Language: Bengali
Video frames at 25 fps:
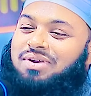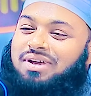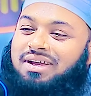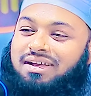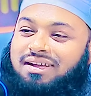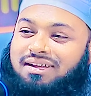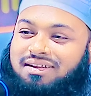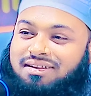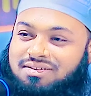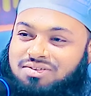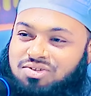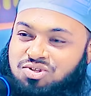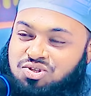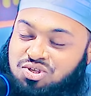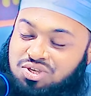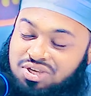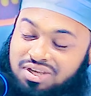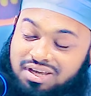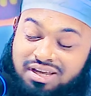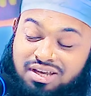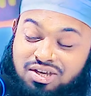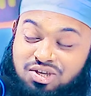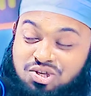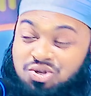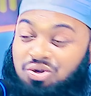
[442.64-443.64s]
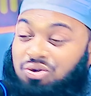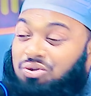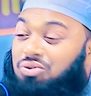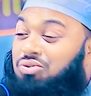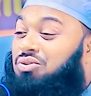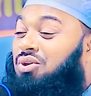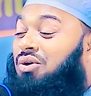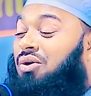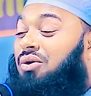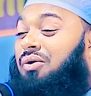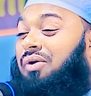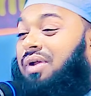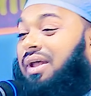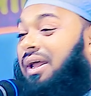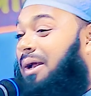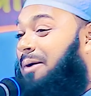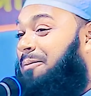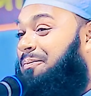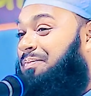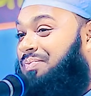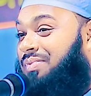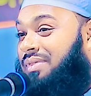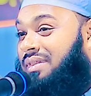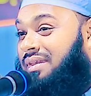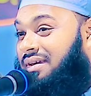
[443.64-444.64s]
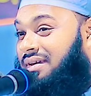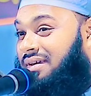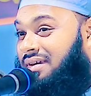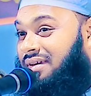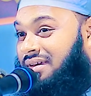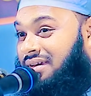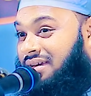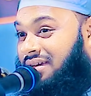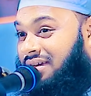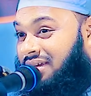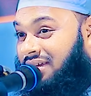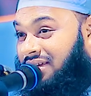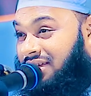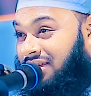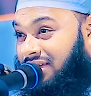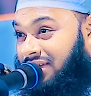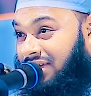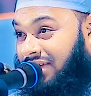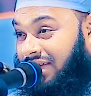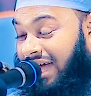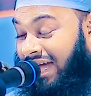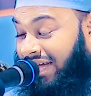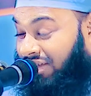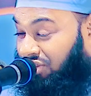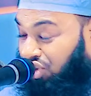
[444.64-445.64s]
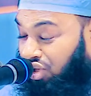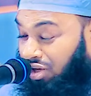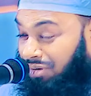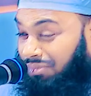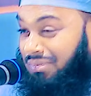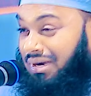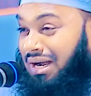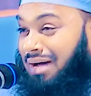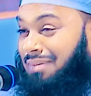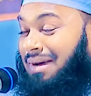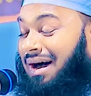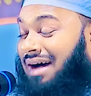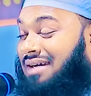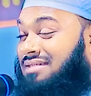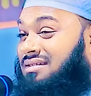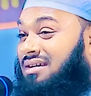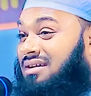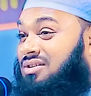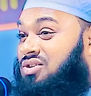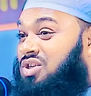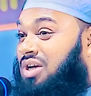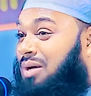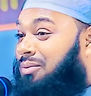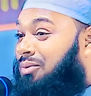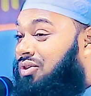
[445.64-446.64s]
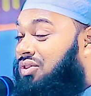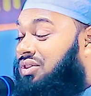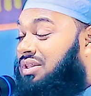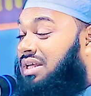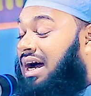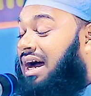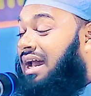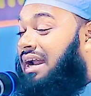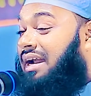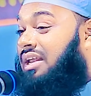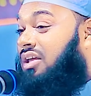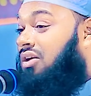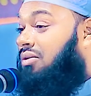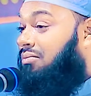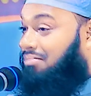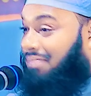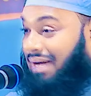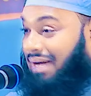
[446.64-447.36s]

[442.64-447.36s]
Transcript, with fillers: করে সহি শুদ্ধ করে একদম নামাজের চমৎকার নিয়ম